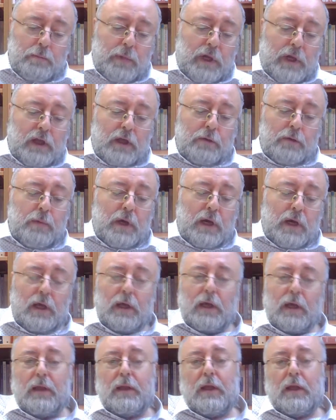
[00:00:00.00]
Belki
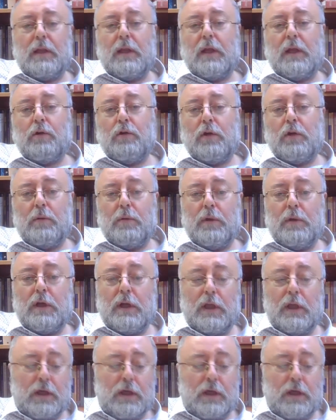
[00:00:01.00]
merak edenler olabilir.